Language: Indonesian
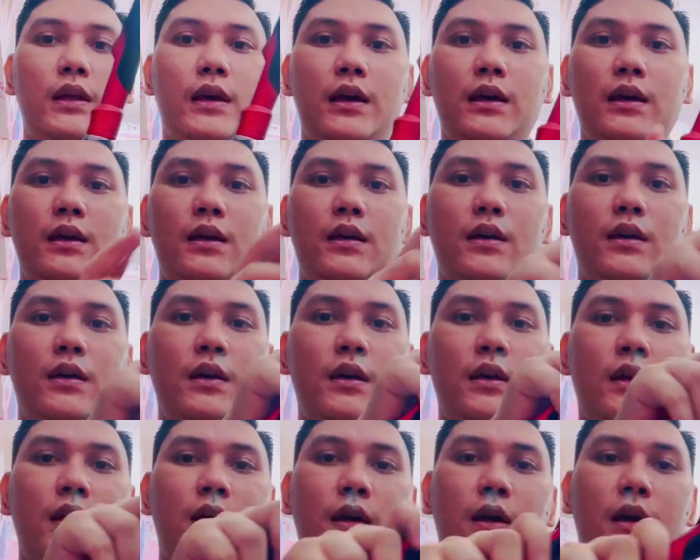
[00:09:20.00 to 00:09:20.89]
ya
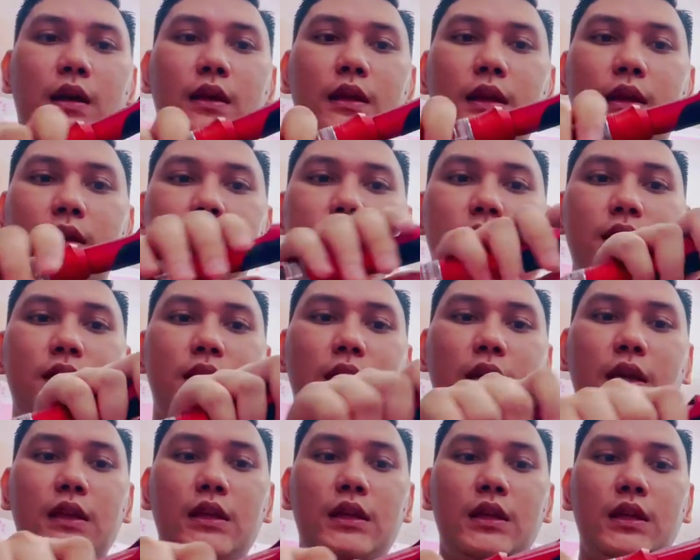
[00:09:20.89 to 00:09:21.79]
real seat
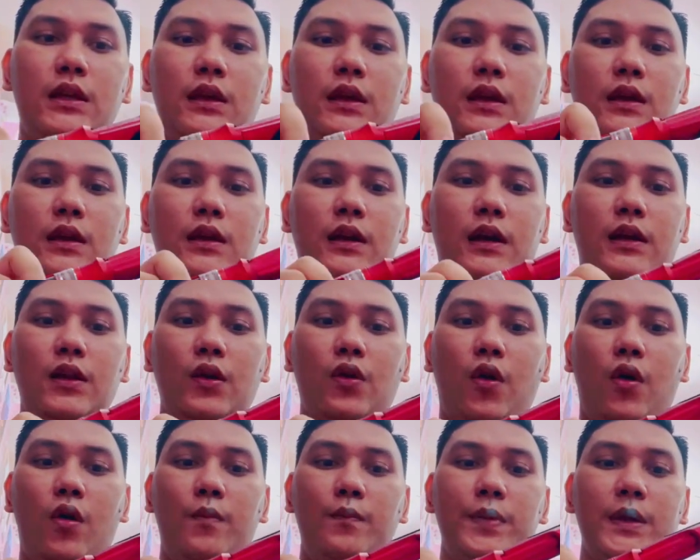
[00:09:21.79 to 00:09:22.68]
yang ini nggak ada
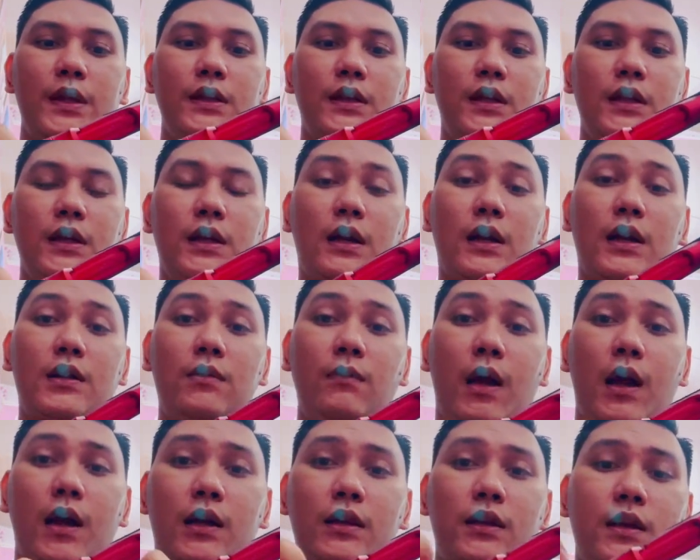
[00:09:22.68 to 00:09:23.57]
komplain ya ini keren
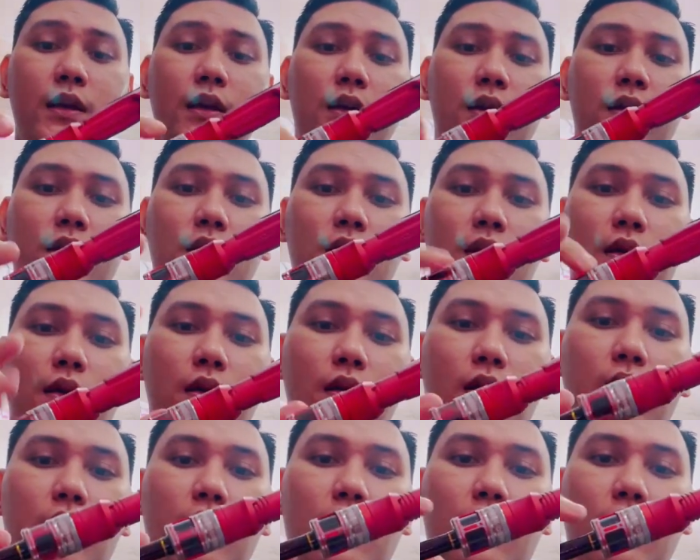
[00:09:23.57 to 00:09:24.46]
banget ya
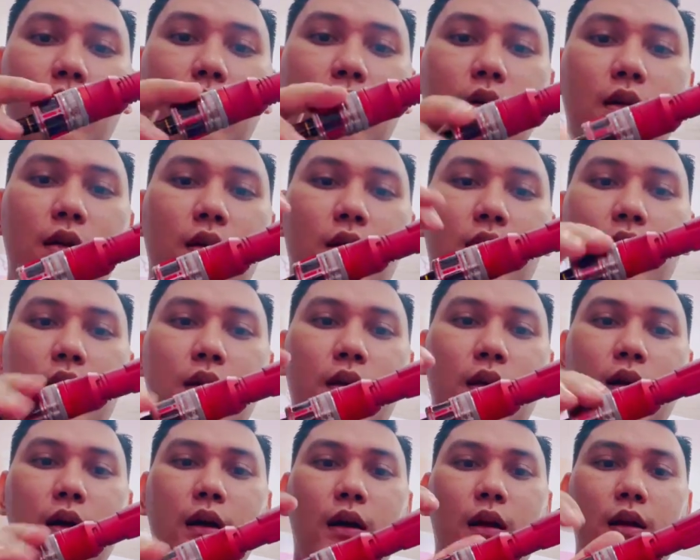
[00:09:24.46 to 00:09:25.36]
eh,
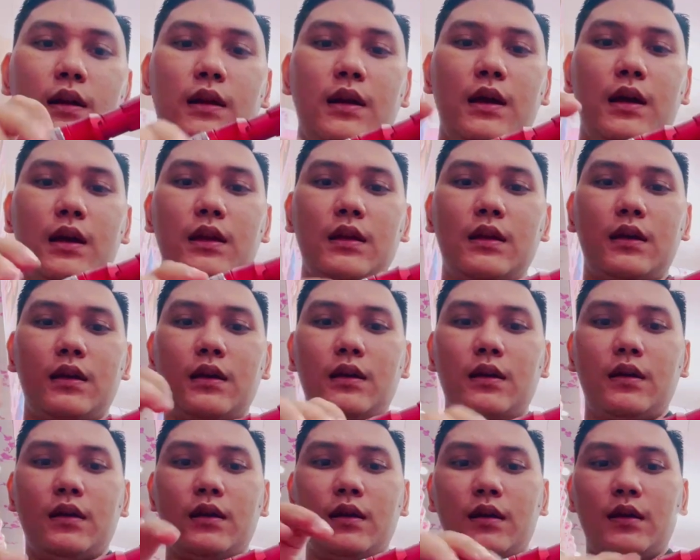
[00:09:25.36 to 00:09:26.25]
karena
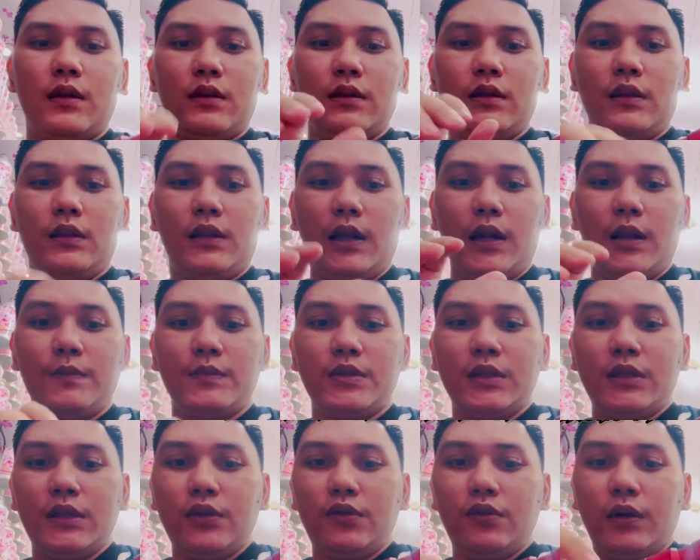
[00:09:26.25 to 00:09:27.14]
di dalam
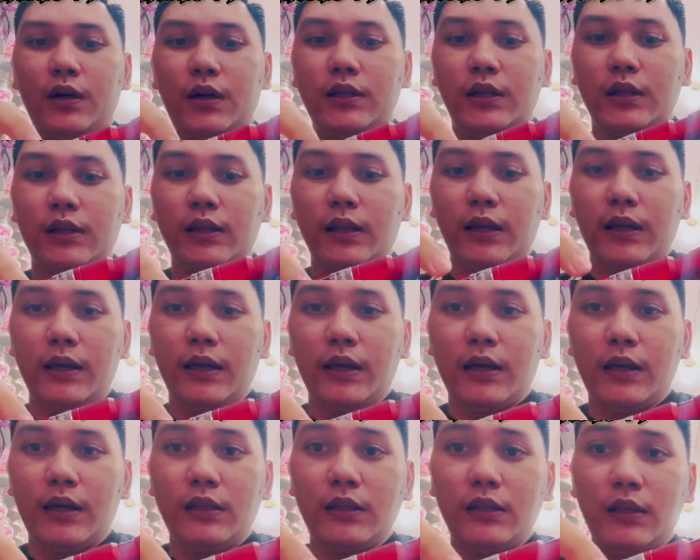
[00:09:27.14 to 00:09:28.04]
sini juga detail ya
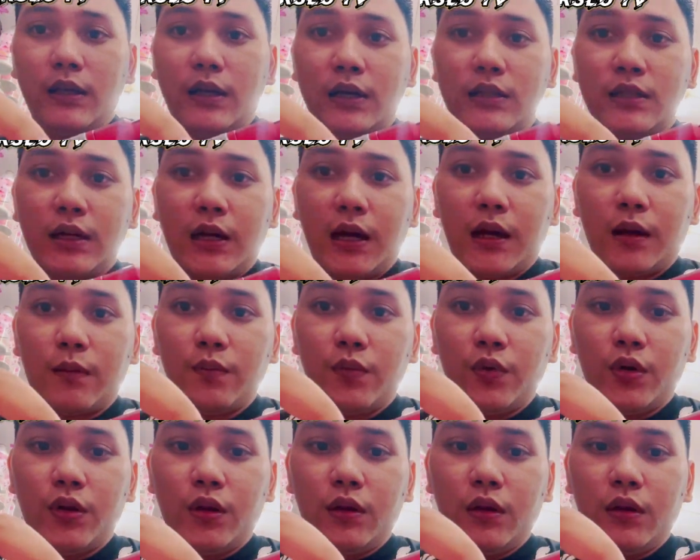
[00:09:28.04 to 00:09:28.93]
ini dikasih
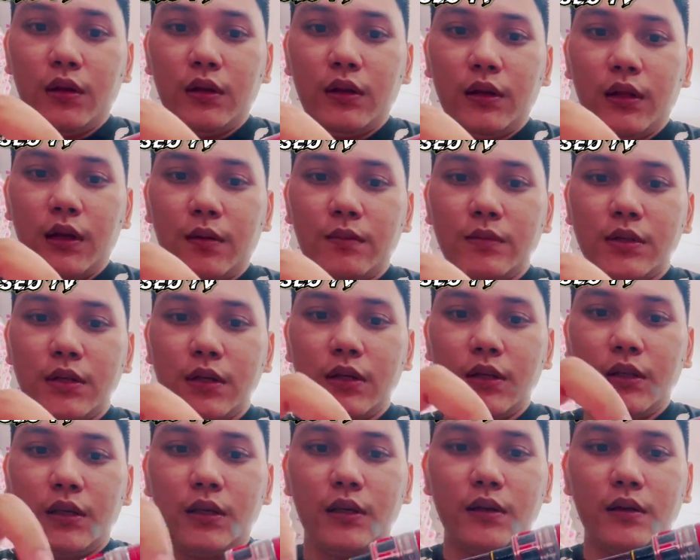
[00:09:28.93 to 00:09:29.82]
karbon di dalam
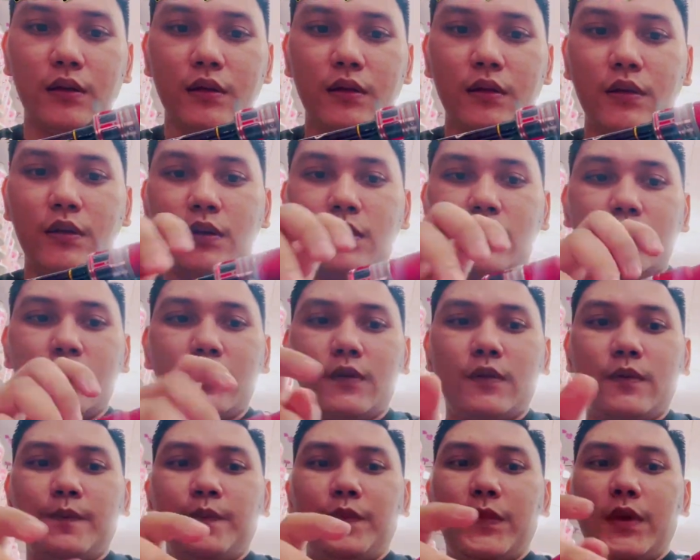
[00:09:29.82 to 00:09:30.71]
sini
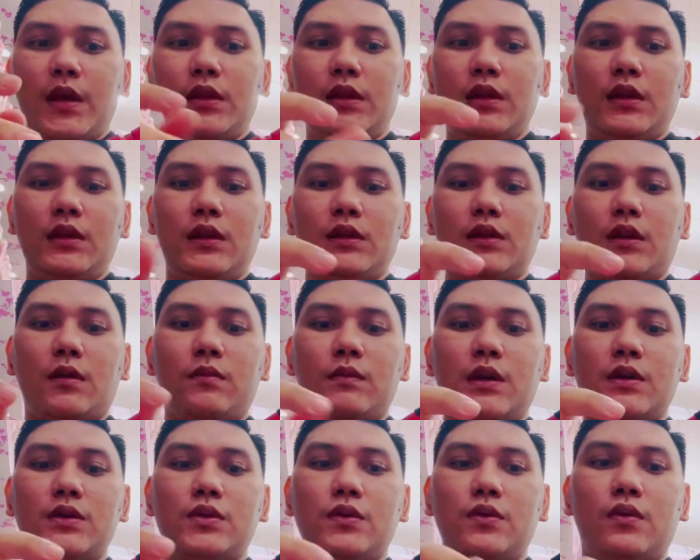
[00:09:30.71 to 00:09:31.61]
dan ini
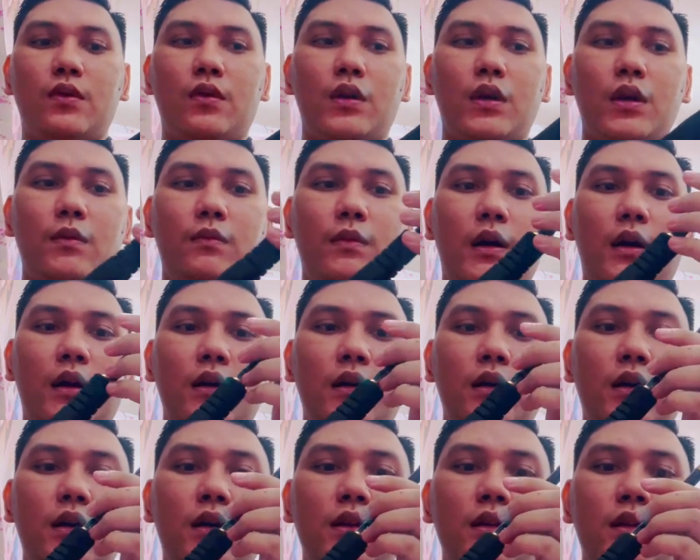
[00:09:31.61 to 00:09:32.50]
termasuk oke okay
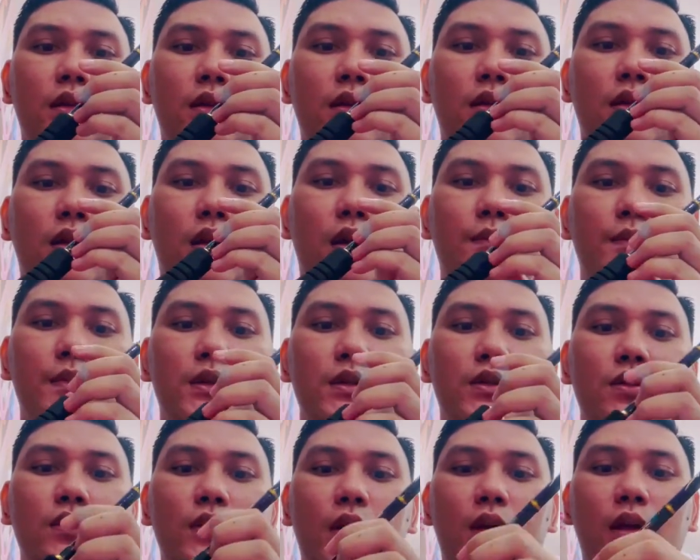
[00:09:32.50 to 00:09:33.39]
banget habis
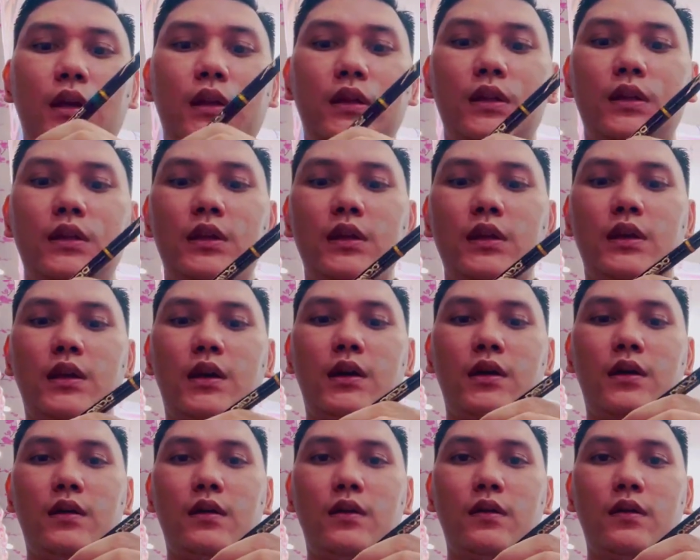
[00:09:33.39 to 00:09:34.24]
itu yang ini nih yang